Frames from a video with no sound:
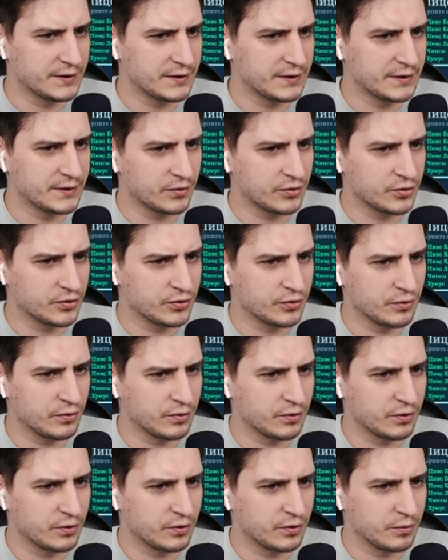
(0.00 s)

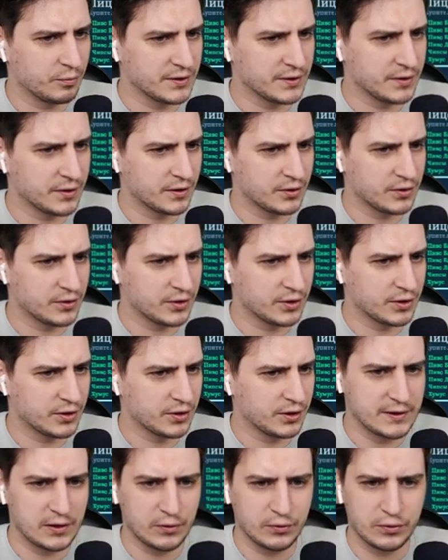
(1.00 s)
рожок, паста, рожки,
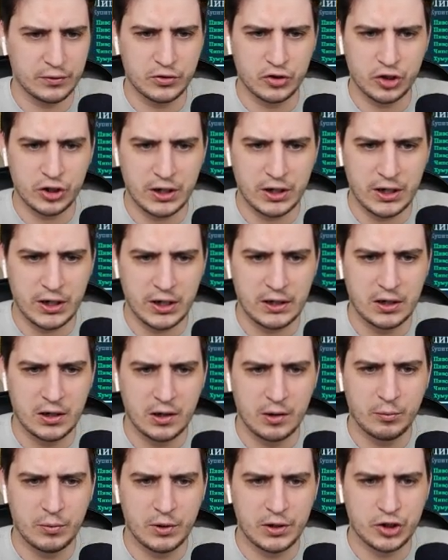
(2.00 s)
зеленый чай,
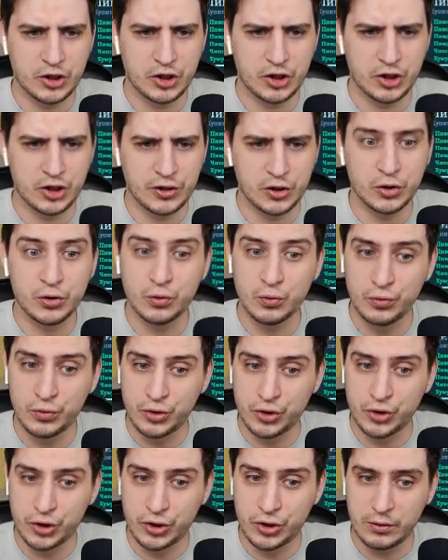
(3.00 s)
большие
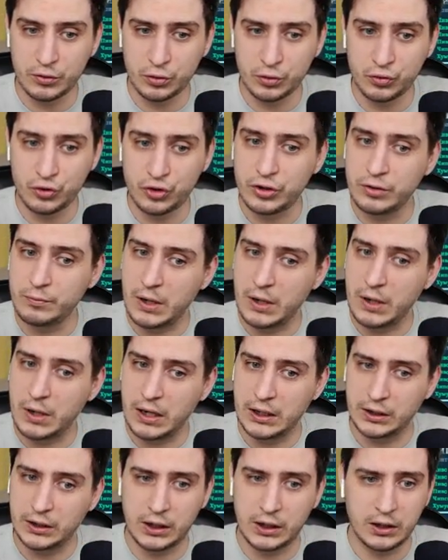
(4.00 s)
суши, суши
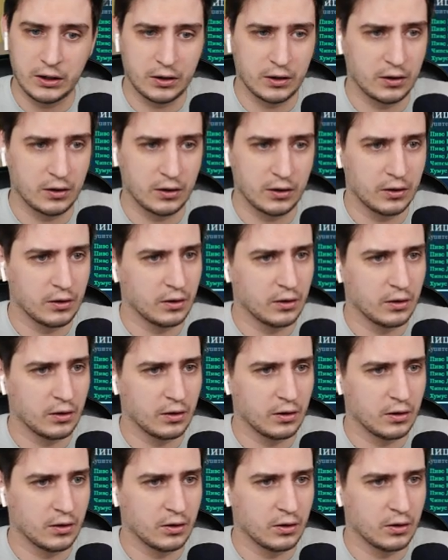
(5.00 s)
маленькие,
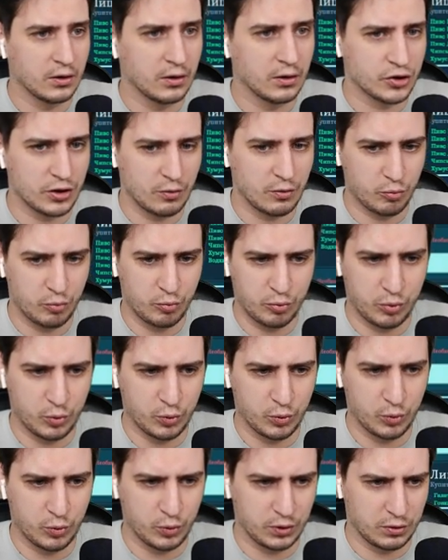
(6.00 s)

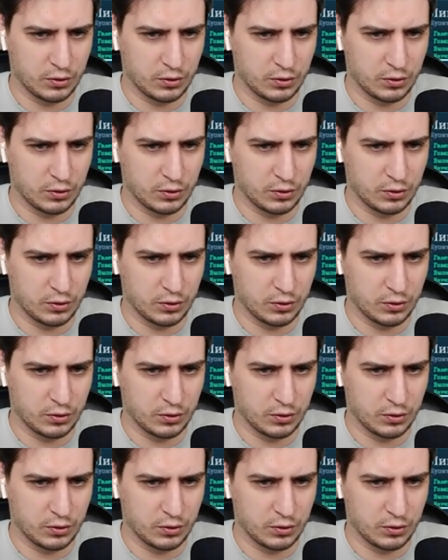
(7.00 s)
шампунь.